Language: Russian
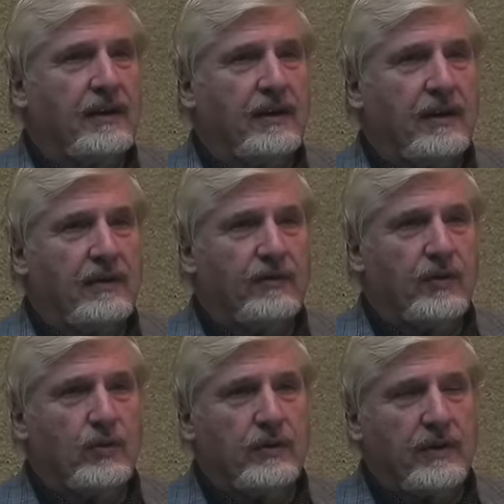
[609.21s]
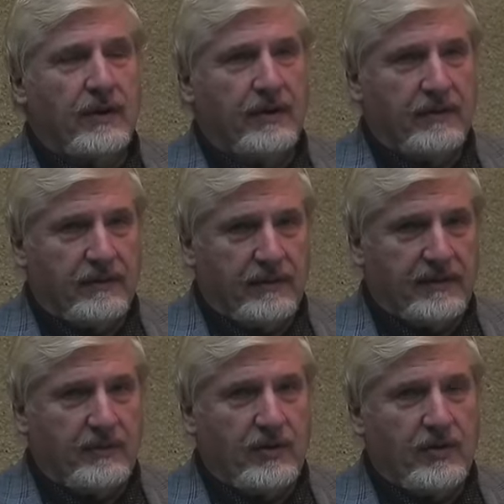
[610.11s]
На фрукты
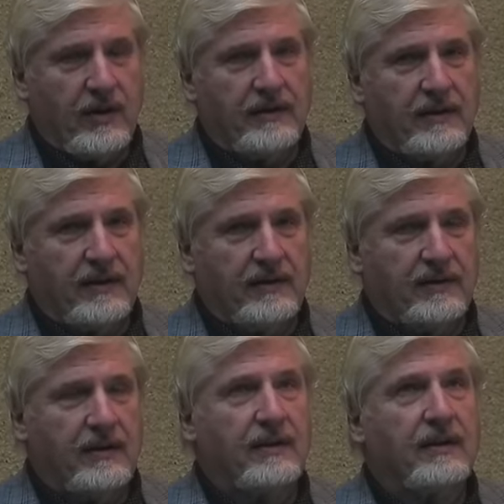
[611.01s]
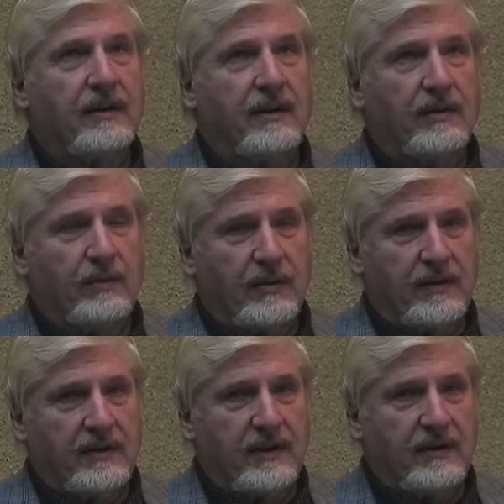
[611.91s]
замечательные, сладкие, которые
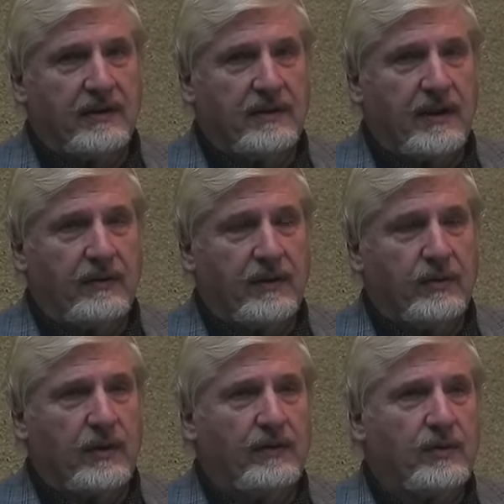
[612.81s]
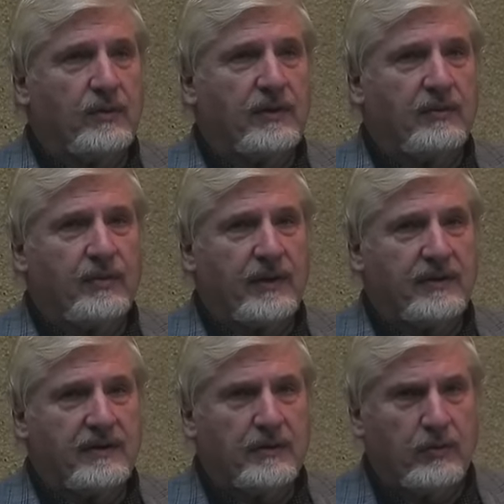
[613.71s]
висят на деревьях, ну, на всем этом
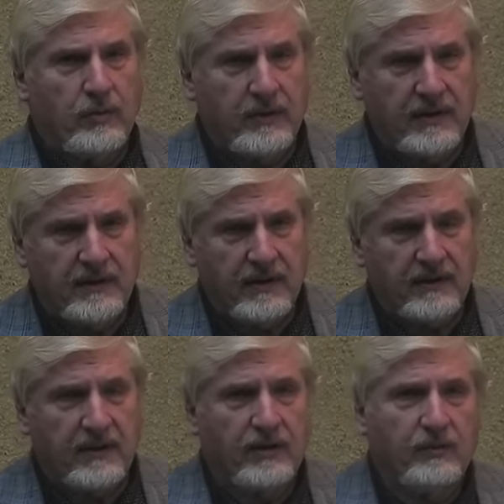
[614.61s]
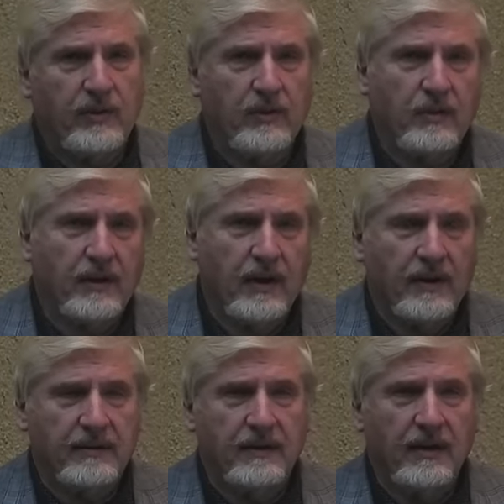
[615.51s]
паразитируют птицы, значит белок,
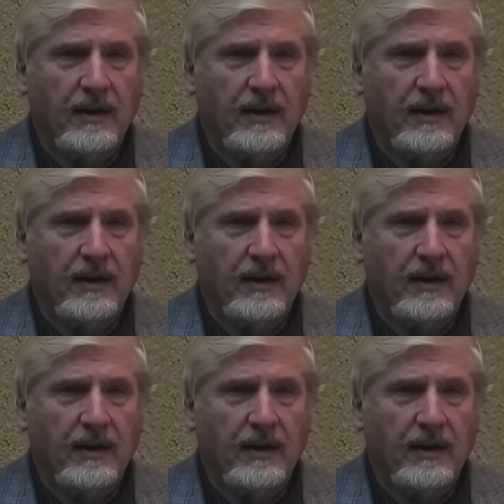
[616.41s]
яйца.